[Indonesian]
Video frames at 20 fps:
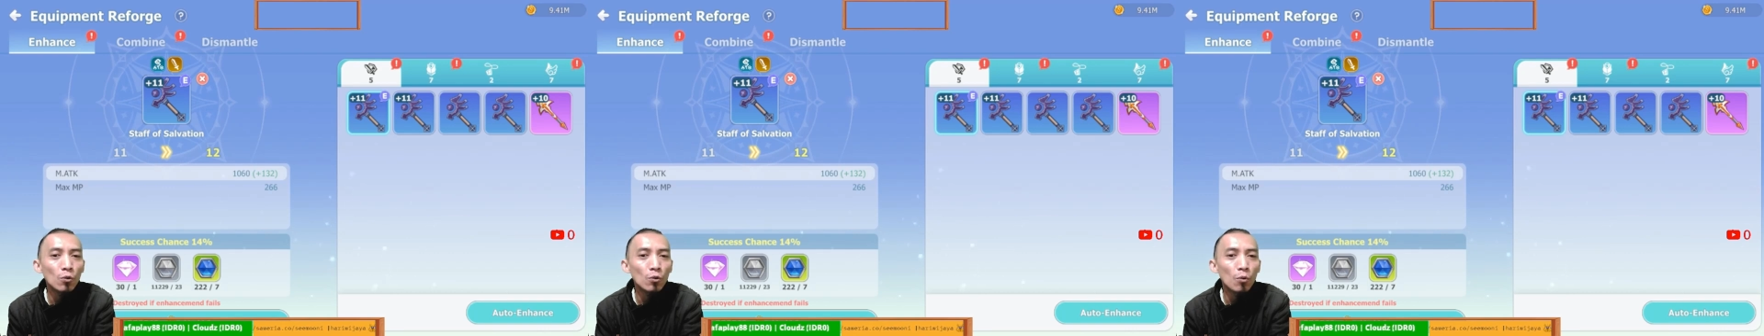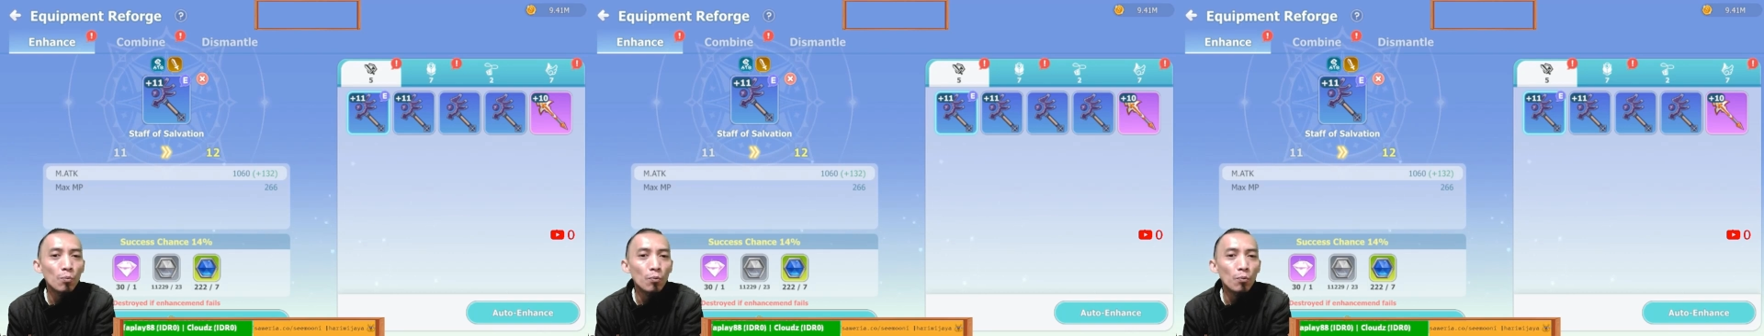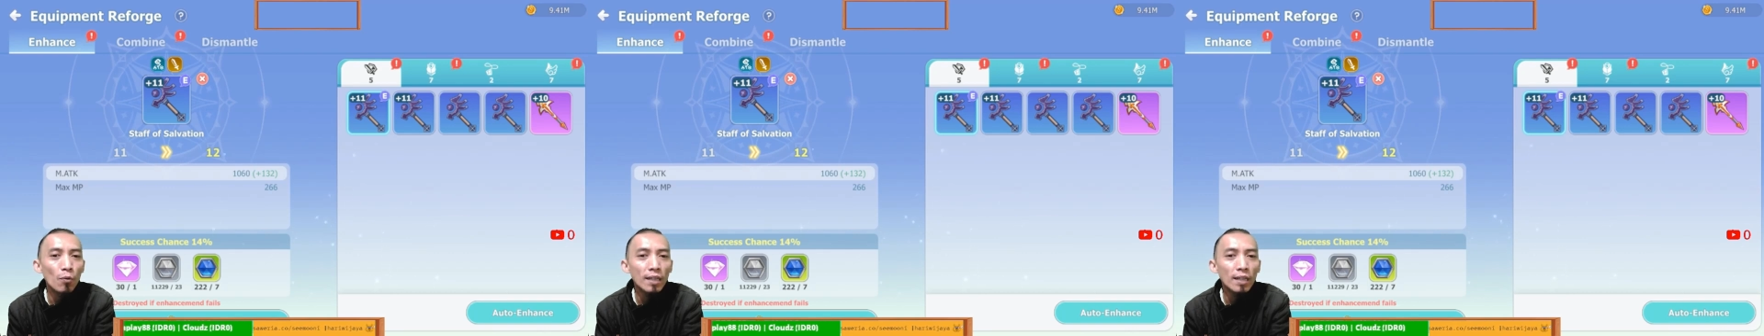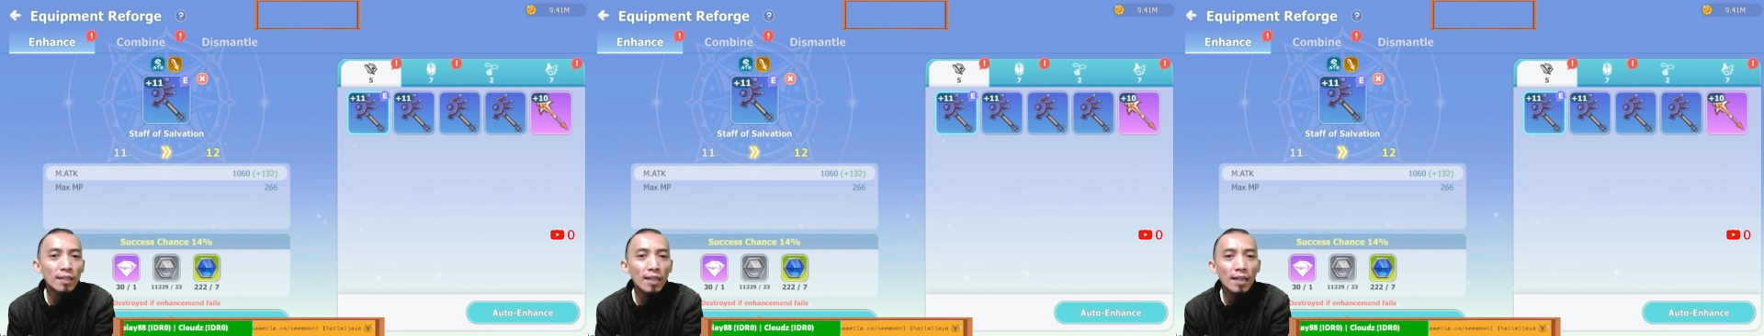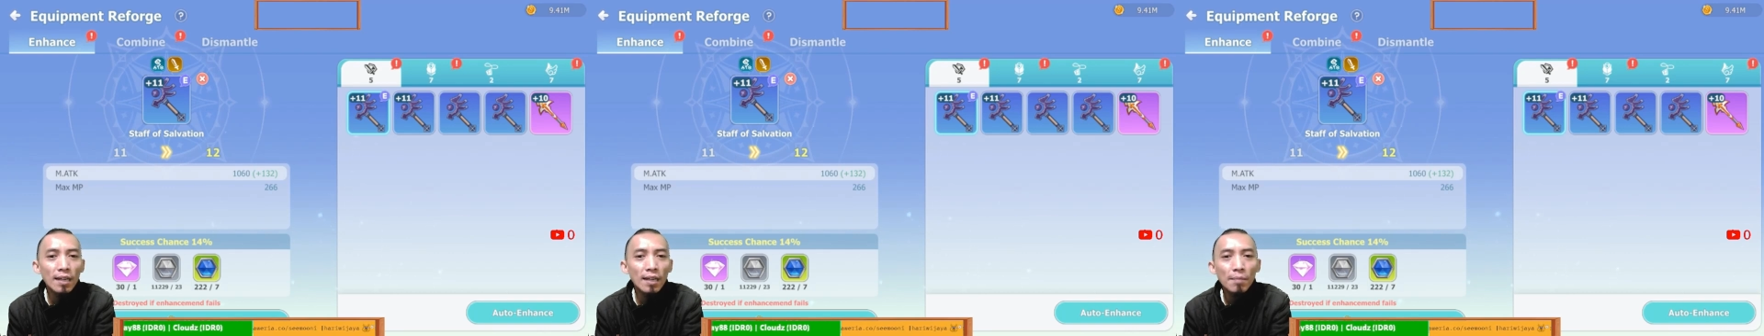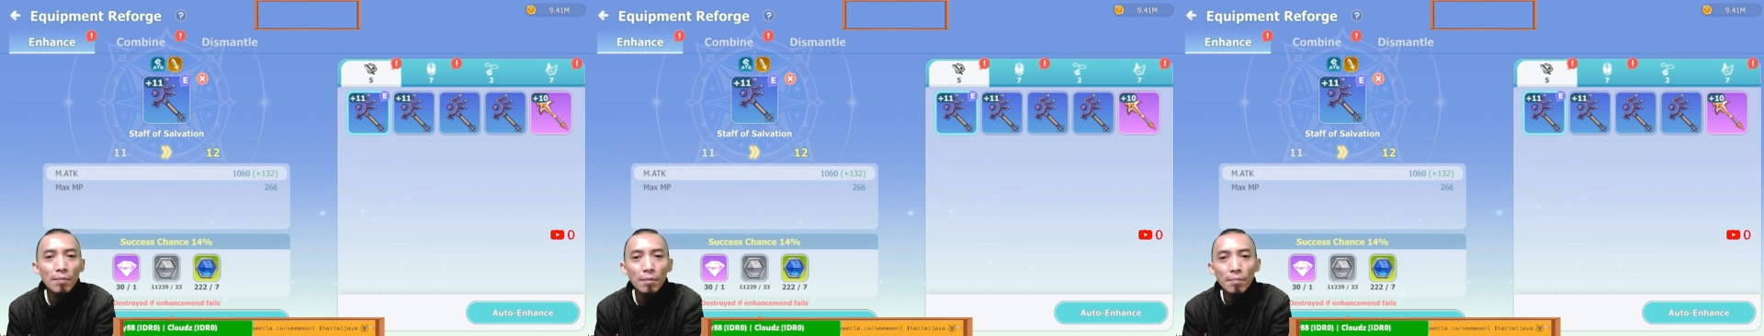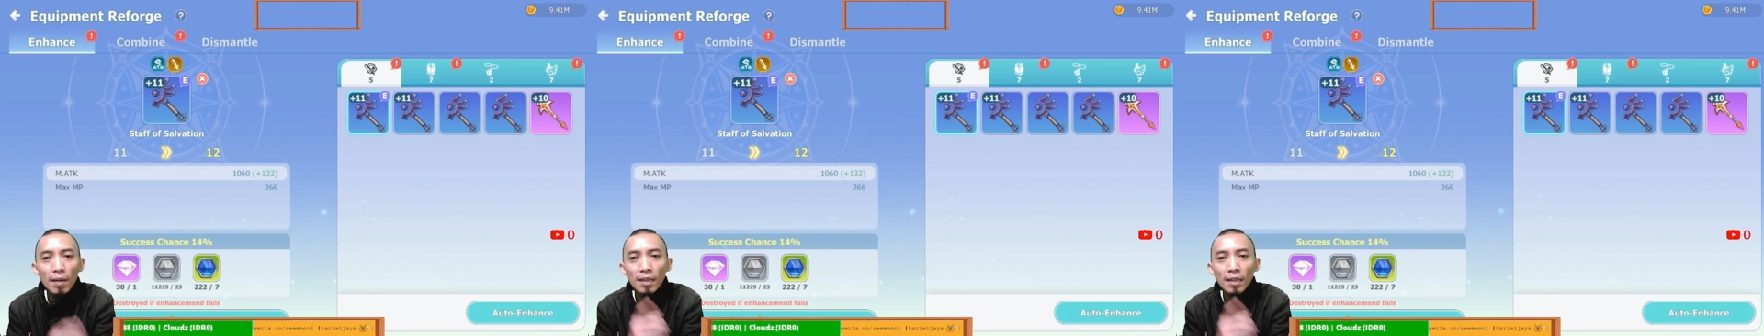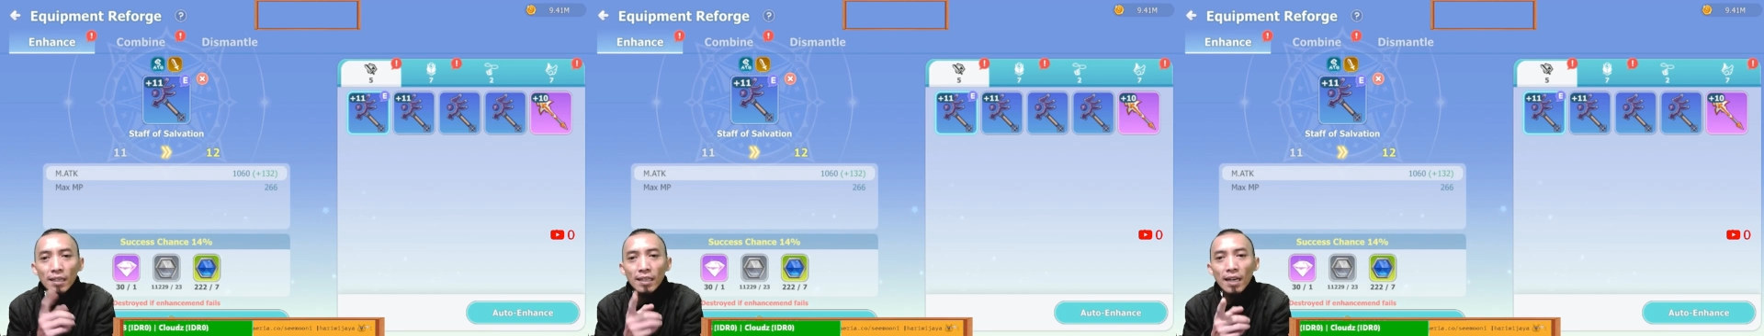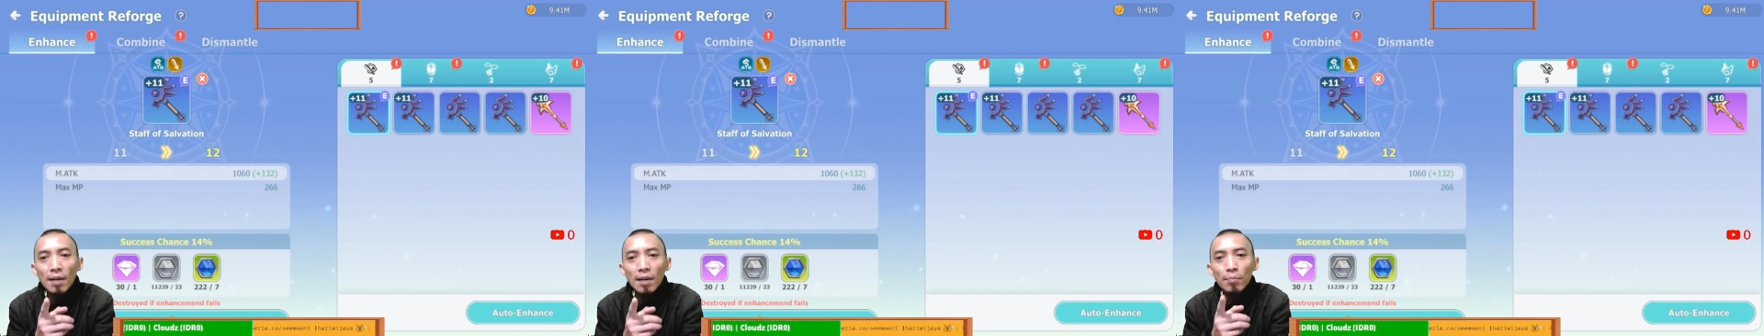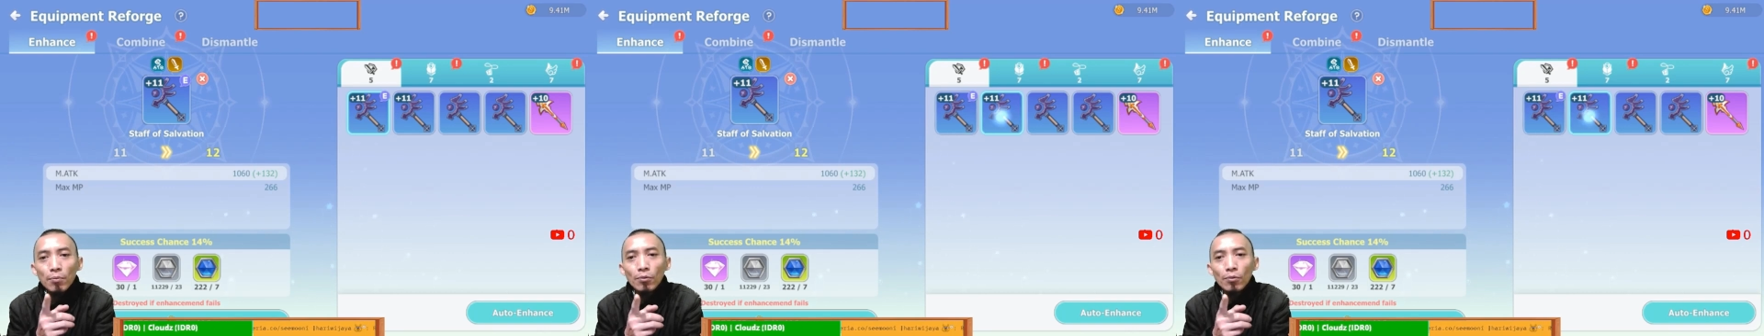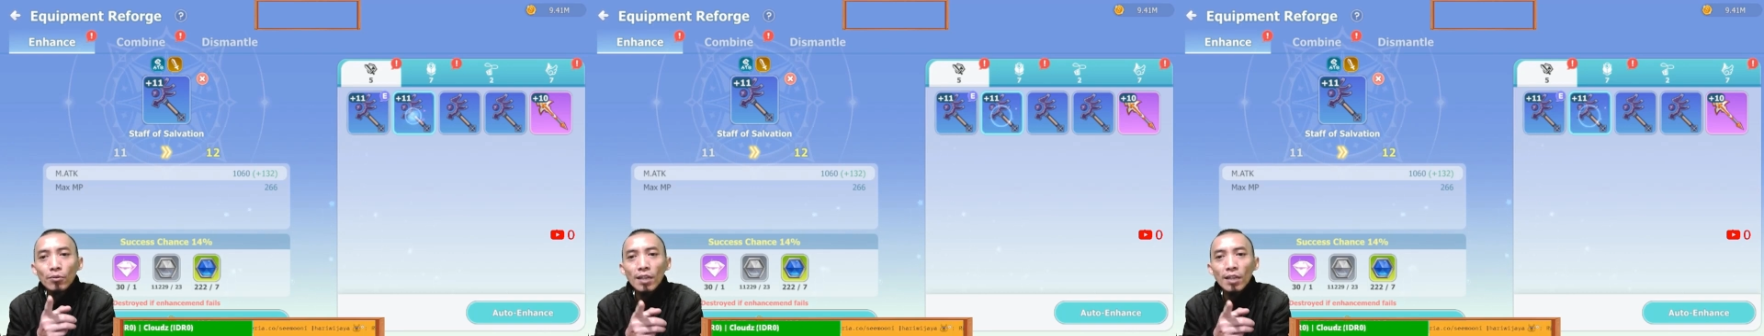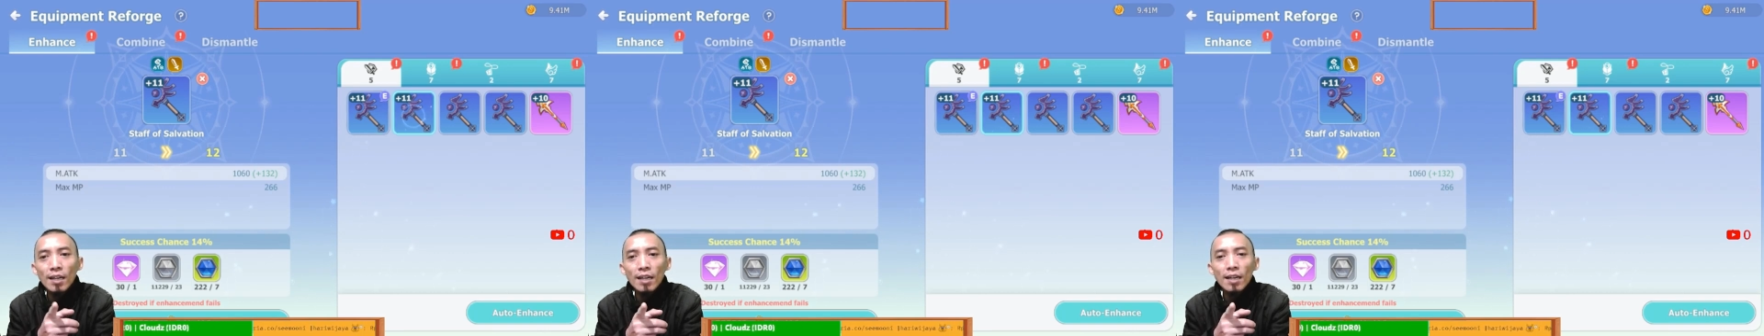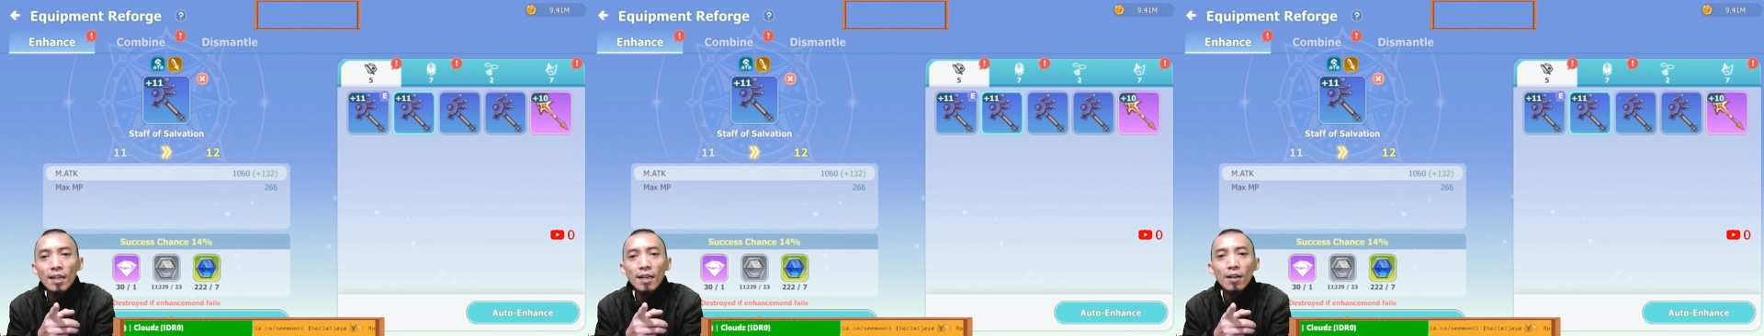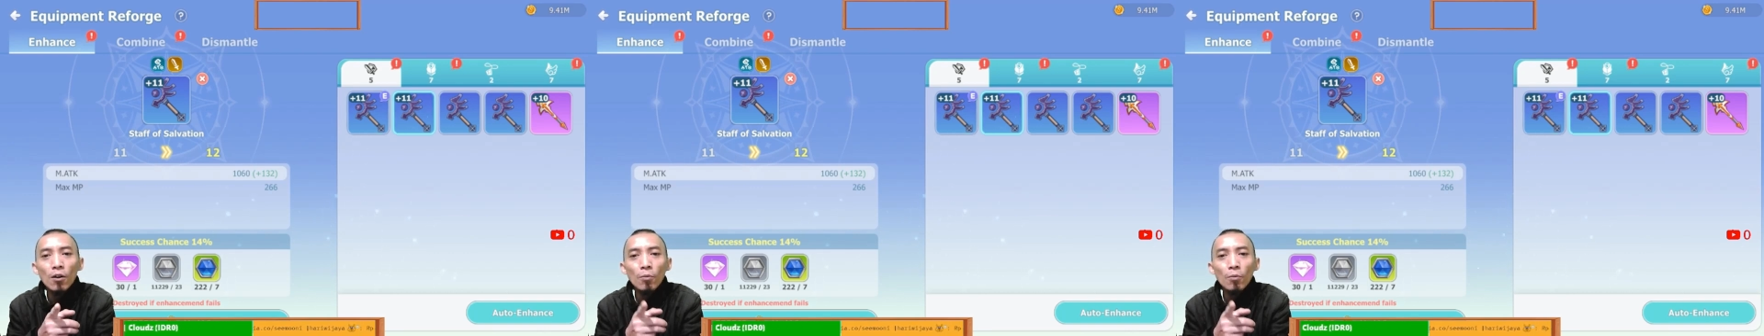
cukup puas karena memang dia punya